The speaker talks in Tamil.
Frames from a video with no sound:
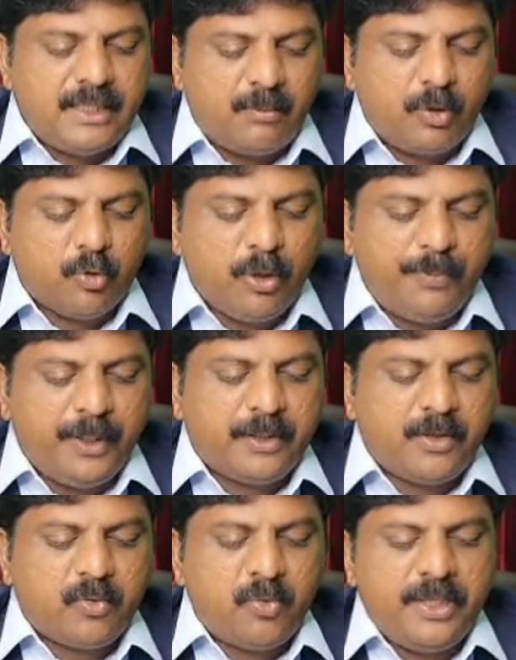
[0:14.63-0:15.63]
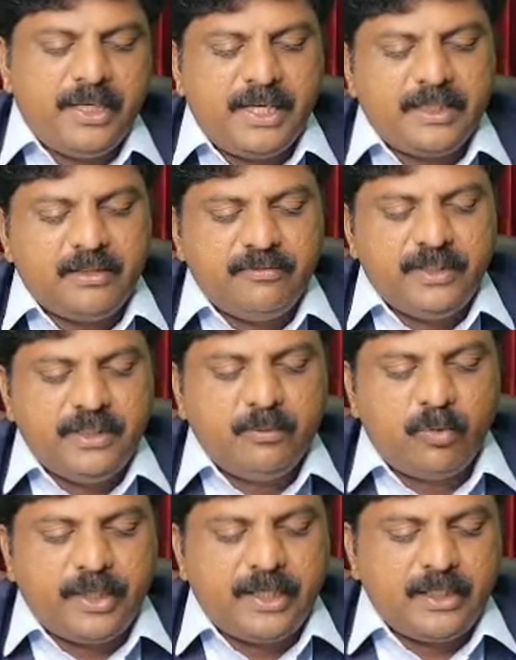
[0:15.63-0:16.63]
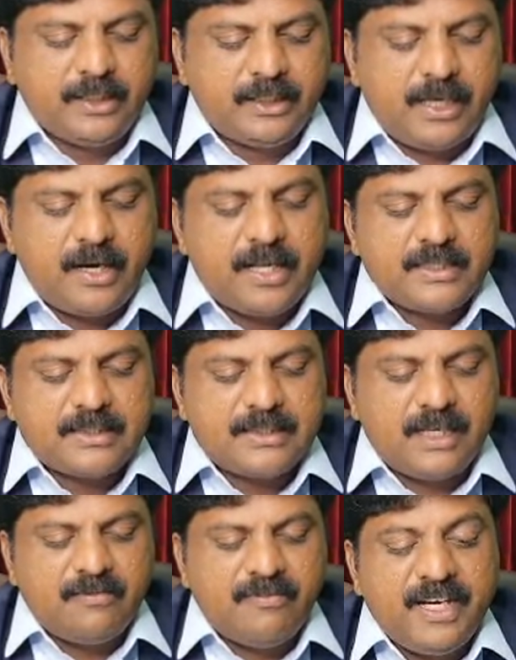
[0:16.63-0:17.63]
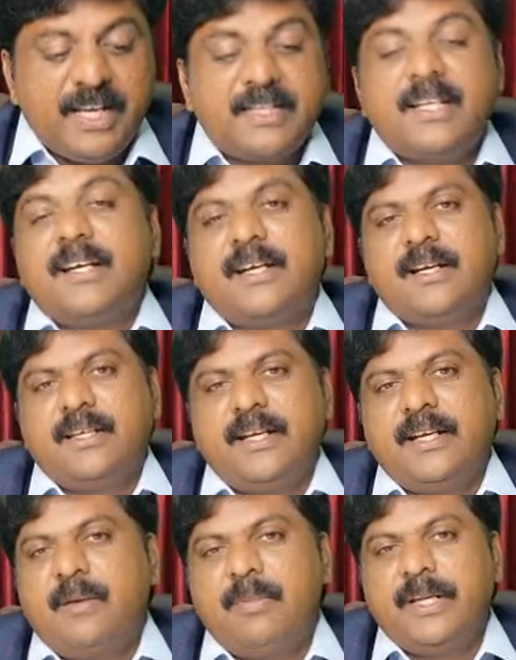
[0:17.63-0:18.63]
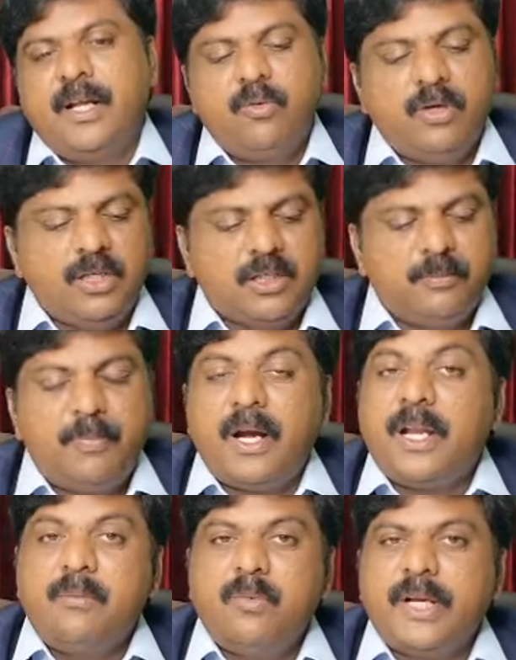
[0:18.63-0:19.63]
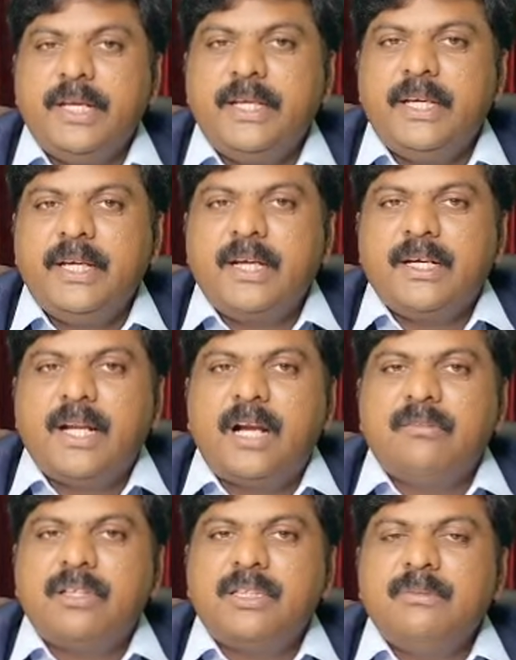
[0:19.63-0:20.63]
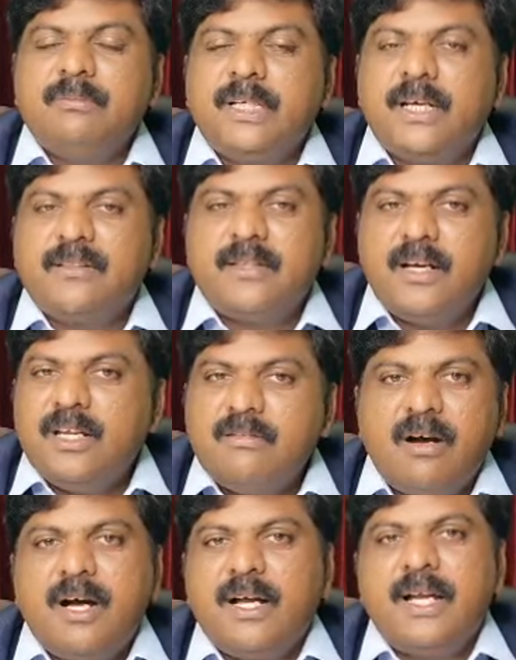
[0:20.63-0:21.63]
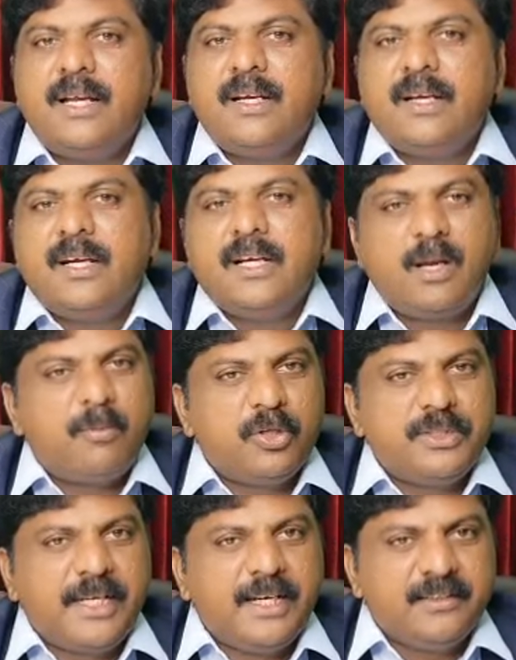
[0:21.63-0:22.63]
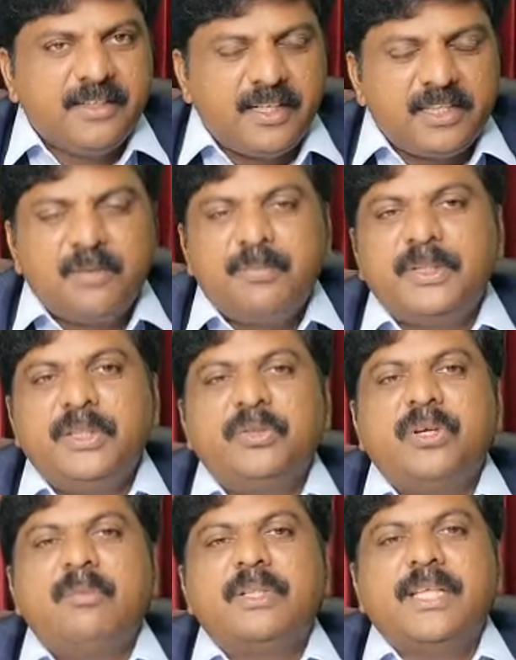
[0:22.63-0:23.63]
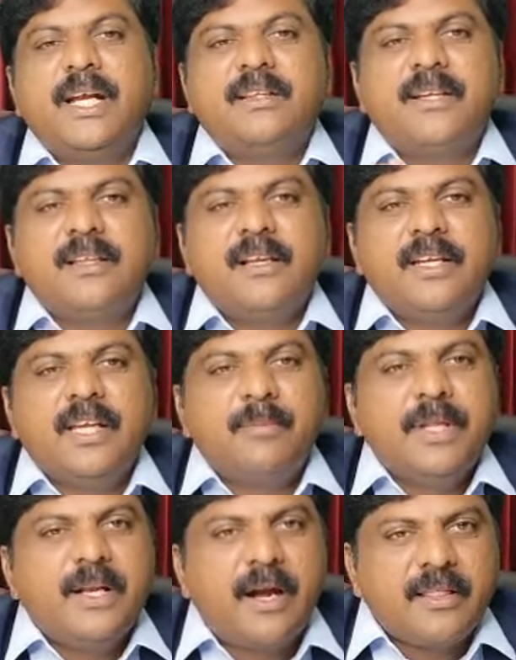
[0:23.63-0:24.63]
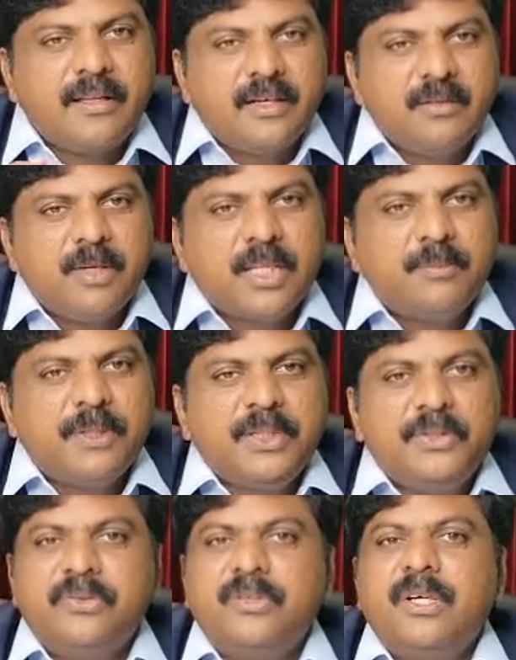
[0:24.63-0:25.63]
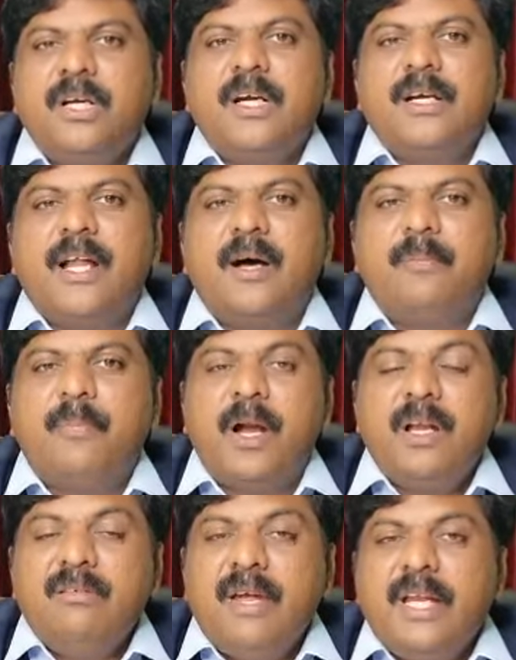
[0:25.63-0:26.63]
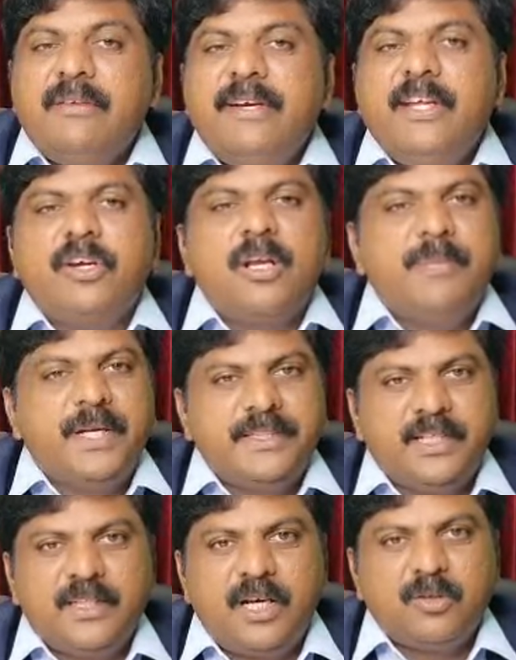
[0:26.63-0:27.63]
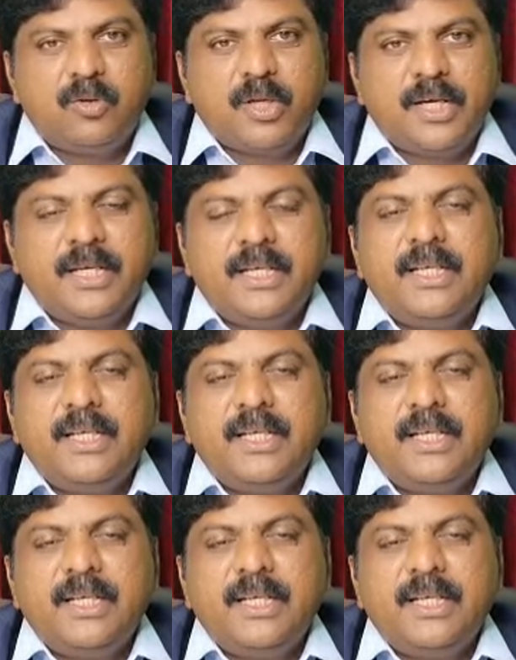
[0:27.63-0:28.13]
நம்ம குறிப்பிட்டிருக்கக்கூடிய அந்த விதிமுறைகளுக்கான சில விளக்கங்கள் என்ன அப்படின்னா அவங்களுக்கு பல முறை நான் வந்து மிக தெளிவாக நம்மளோட செயல் திட்டத்தை பற்றியும் நம்ம செயல் திட்டத்தை நீங்கள் எப்படி நடந்துக்கிடுங்கிறத பற்றியும் நான் பல்வேறு வீடியோக்கள் பேசியிருந்தாலும் கூட